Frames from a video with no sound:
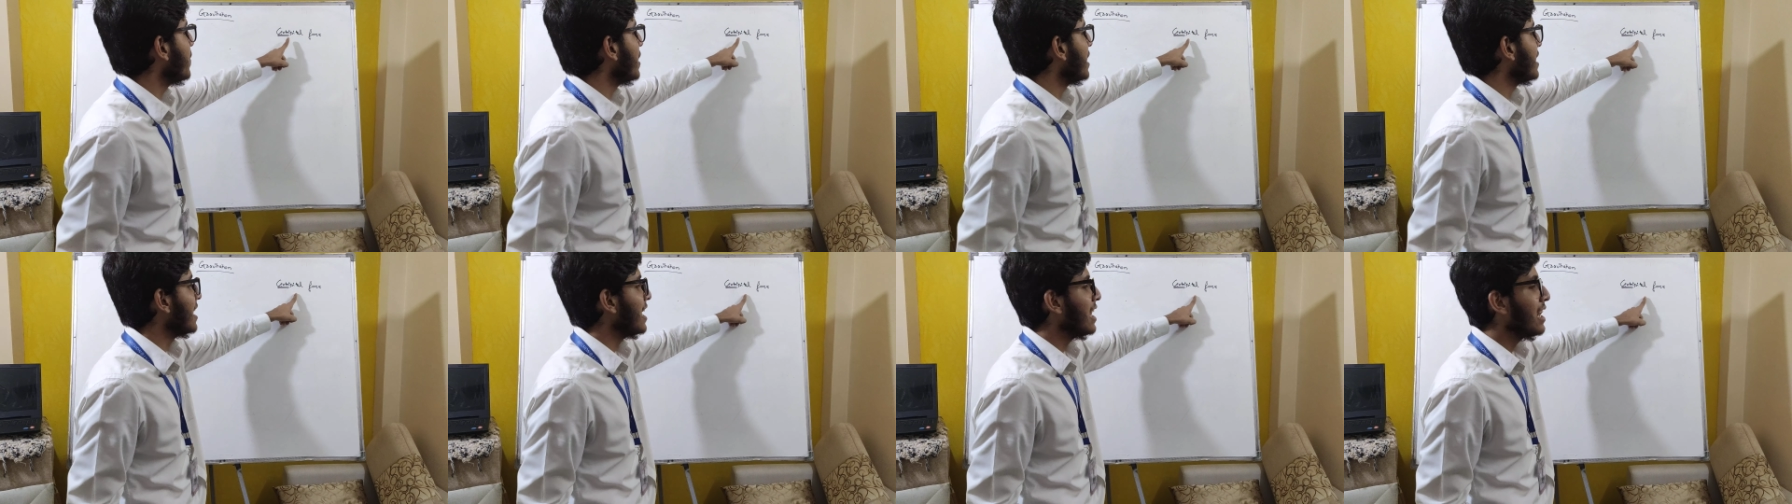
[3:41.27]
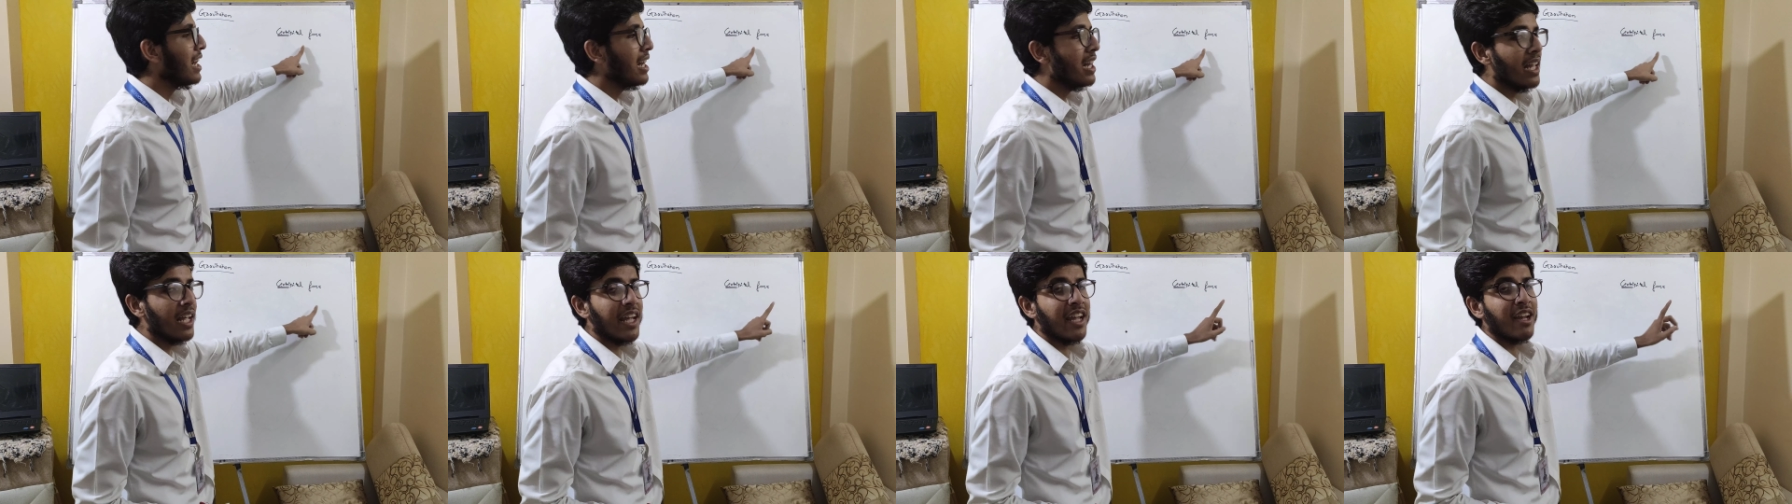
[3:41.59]

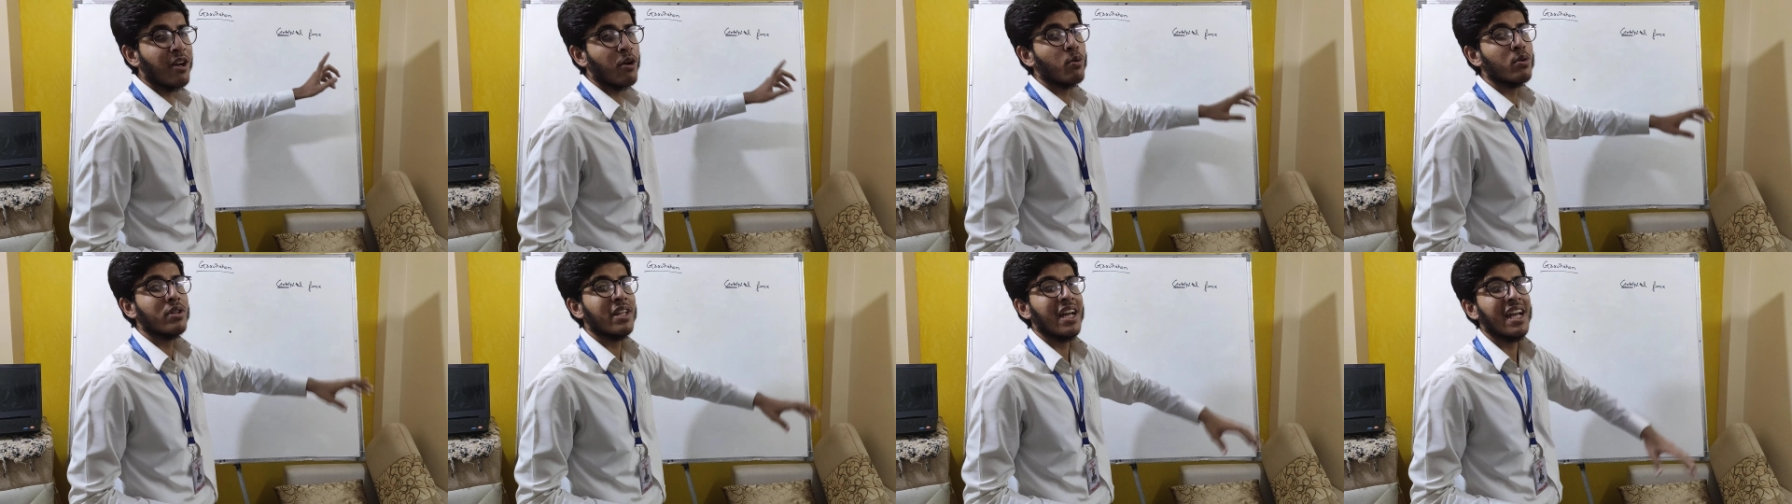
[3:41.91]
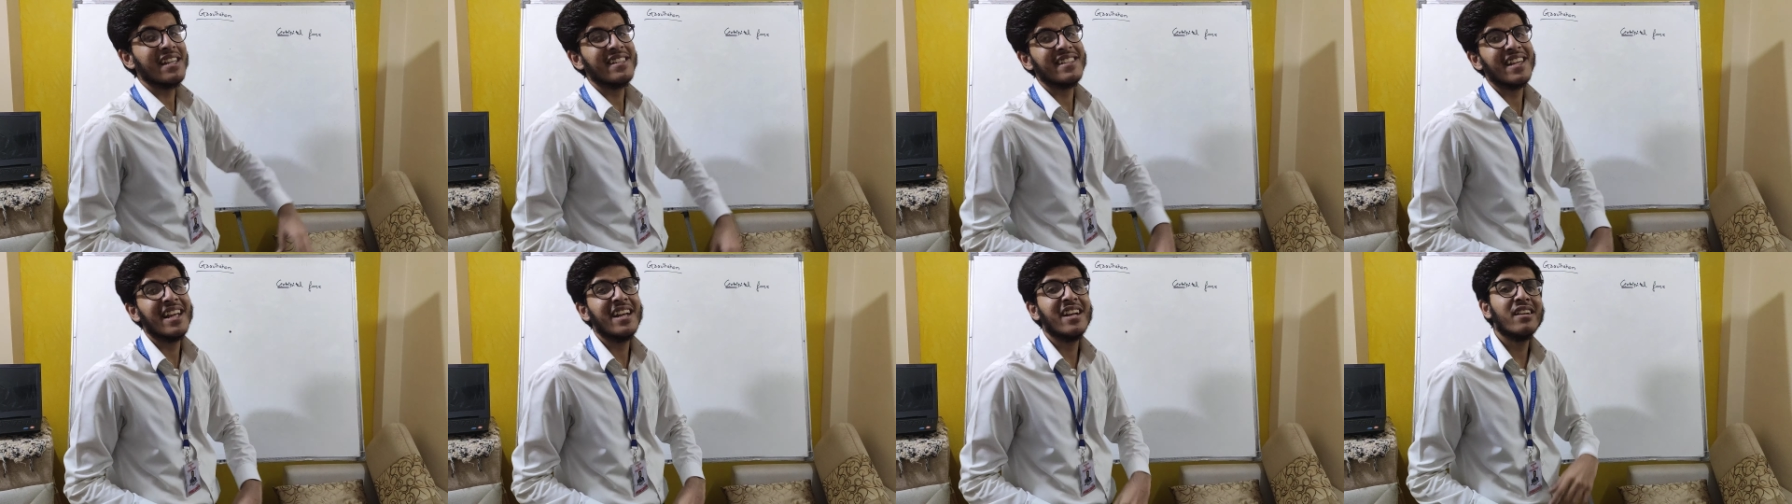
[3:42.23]
पिटल एक होता
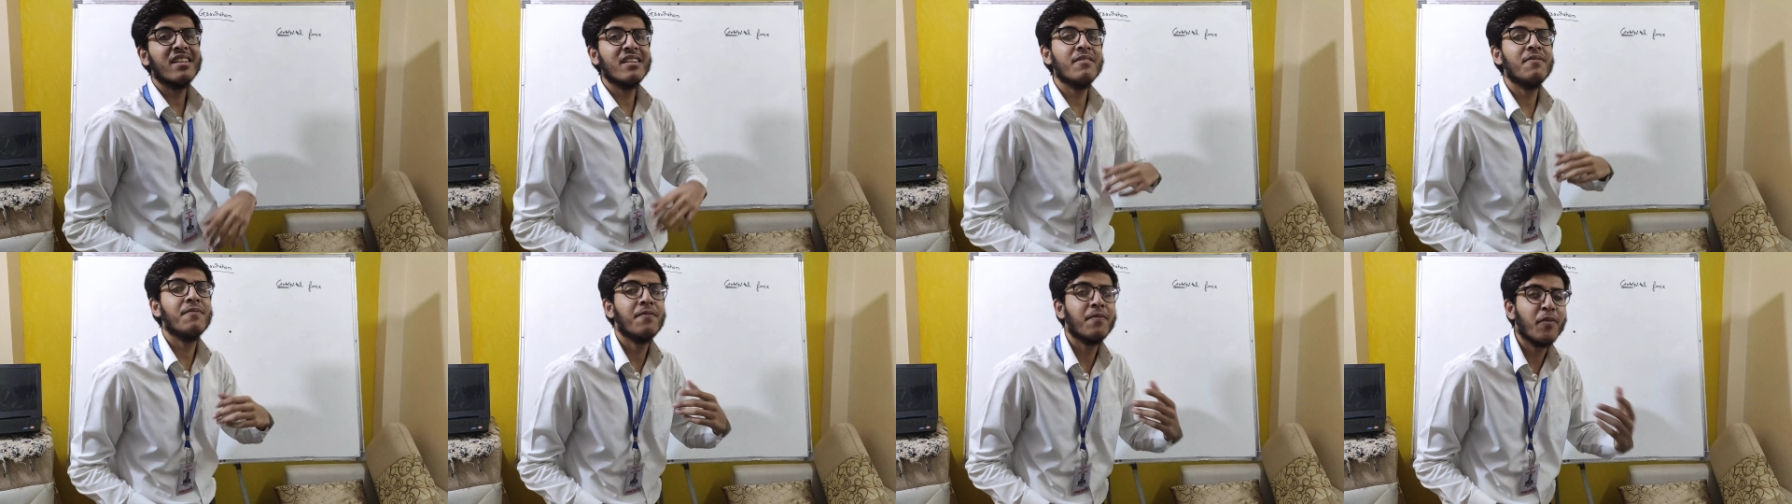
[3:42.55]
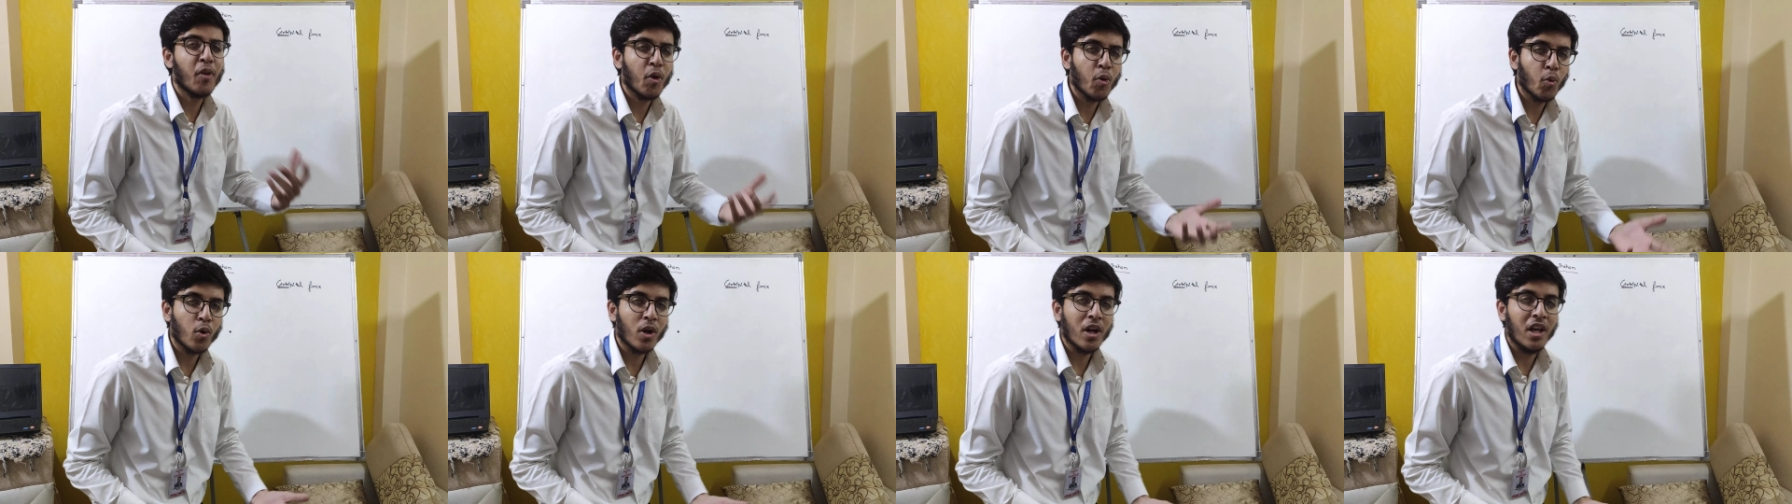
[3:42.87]
है सेंट्री
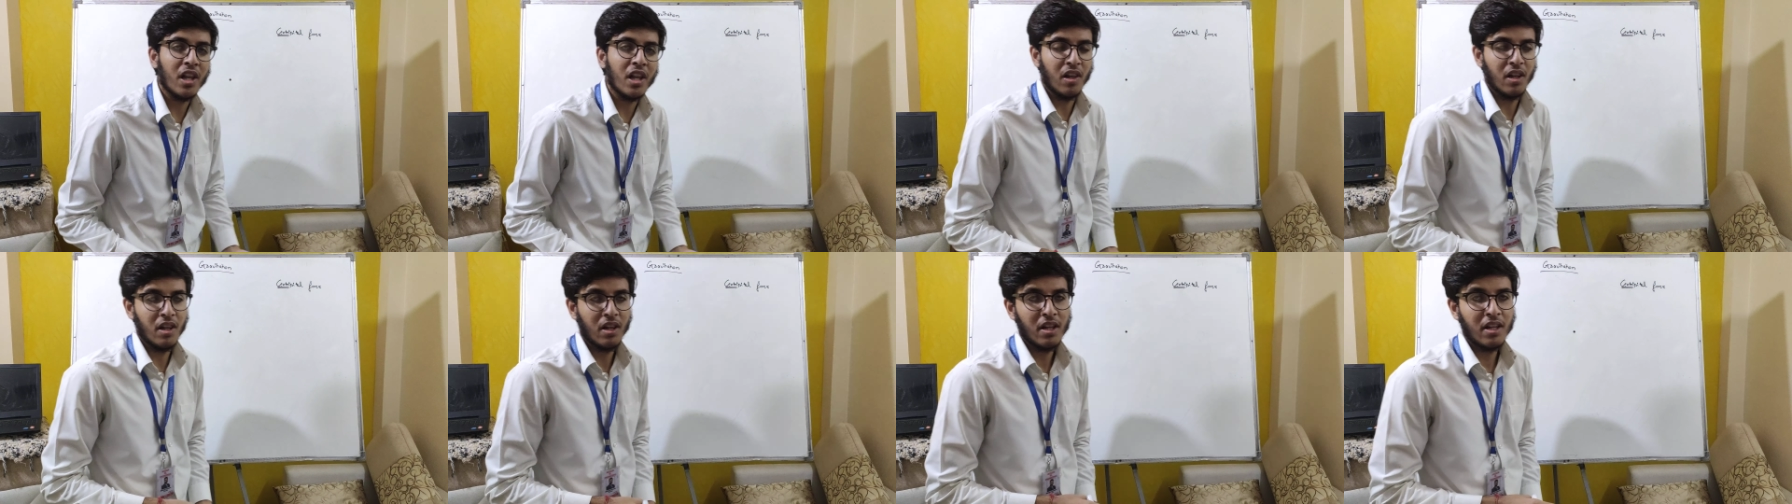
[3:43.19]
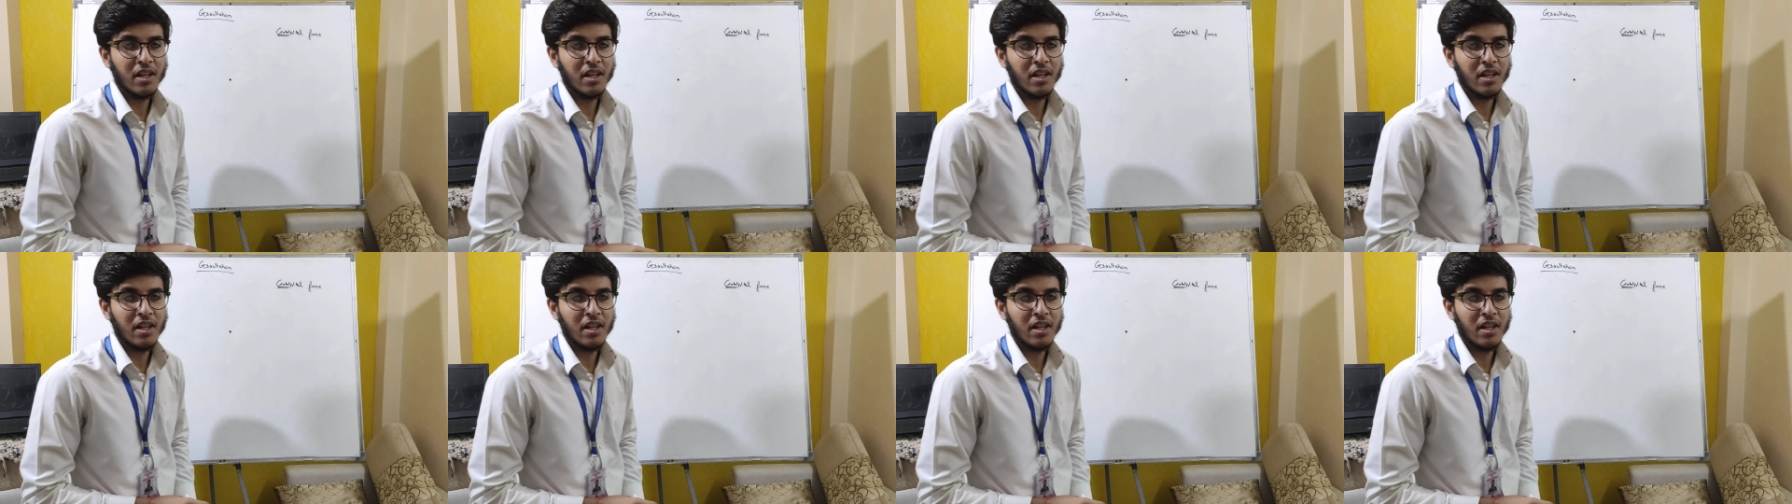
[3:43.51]
फ्यूगल